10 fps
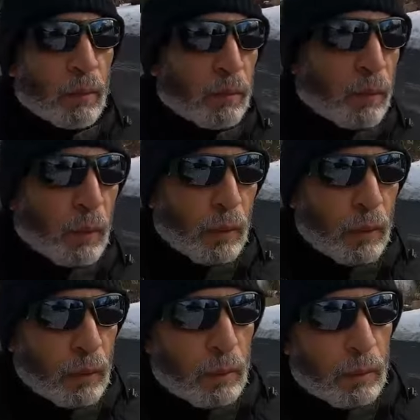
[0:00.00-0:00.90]

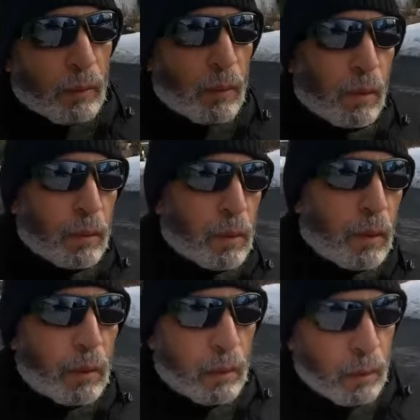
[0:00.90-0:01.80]
فانا
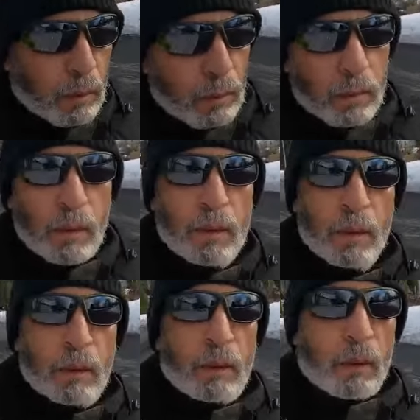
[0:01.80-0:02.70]
هذه القناه
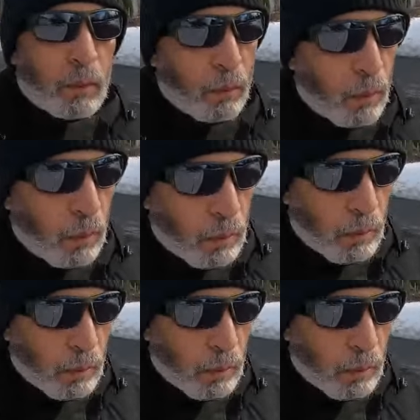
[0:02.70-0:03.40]
ليست للتربح